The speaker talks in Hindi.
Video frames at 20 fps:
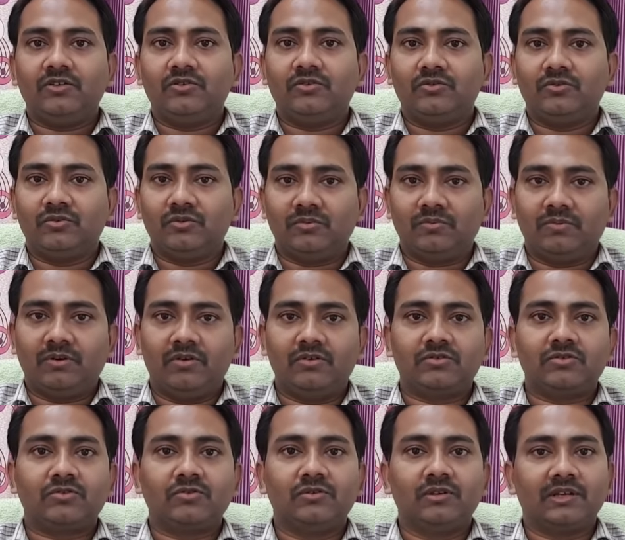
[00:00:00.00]
तो वो बहुत
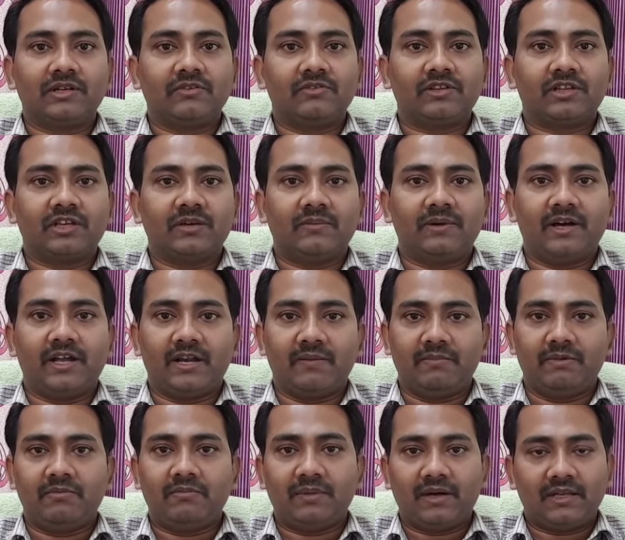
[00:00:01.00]
खुल के उसके बारे
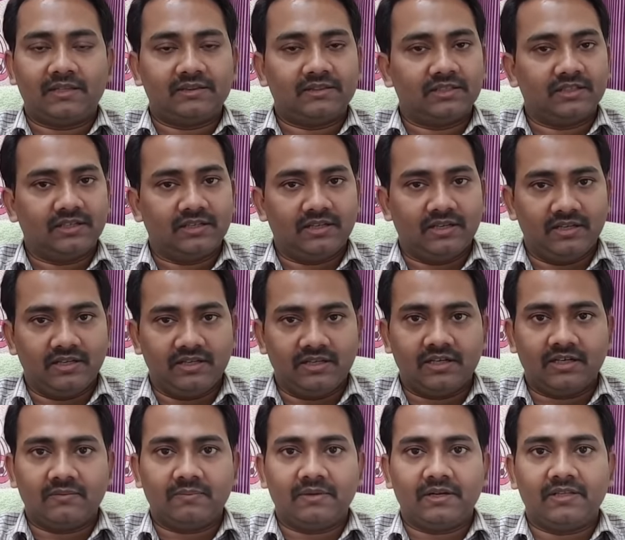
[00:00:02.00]
में बातें नहीं
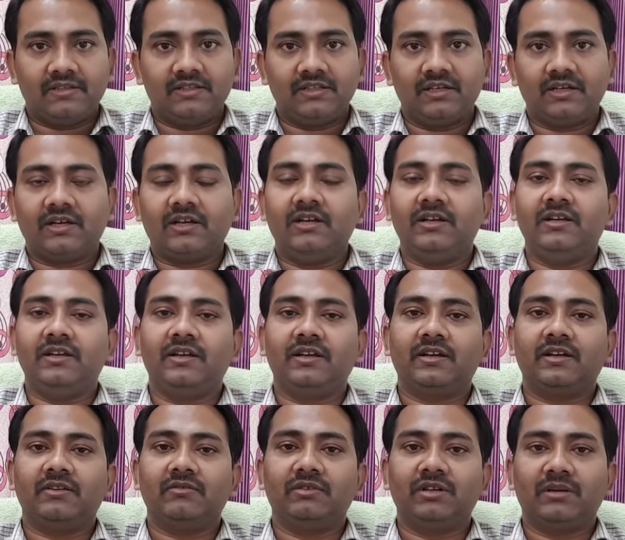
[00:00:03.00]
कर पाते कहीं ना
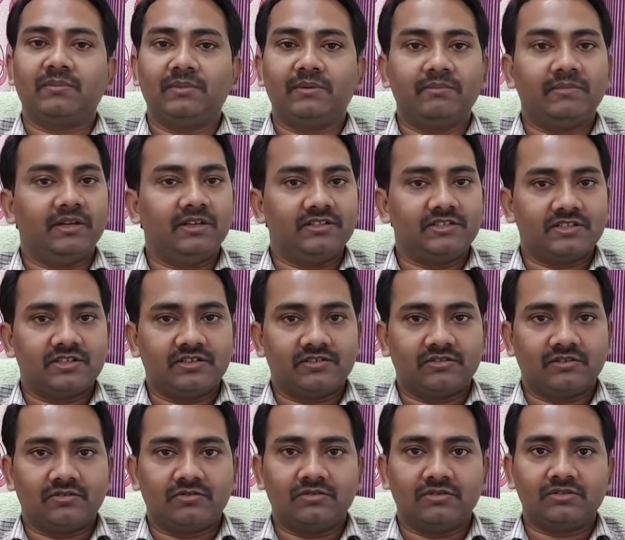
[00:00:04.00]
कहीं उनके मन में
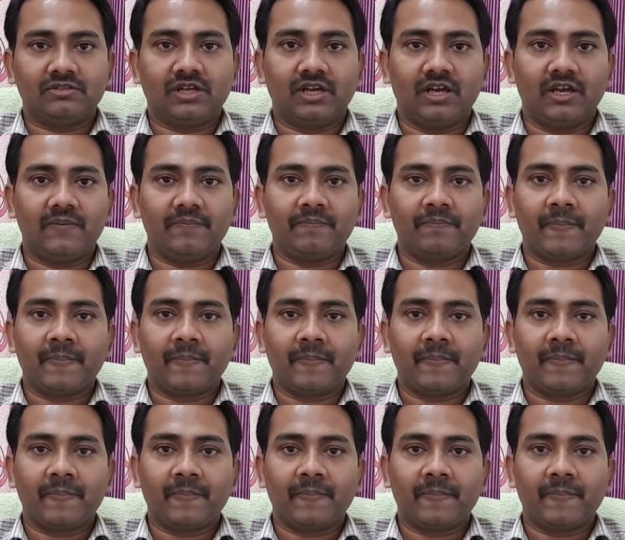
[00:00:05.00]
हेजिटेशन होता है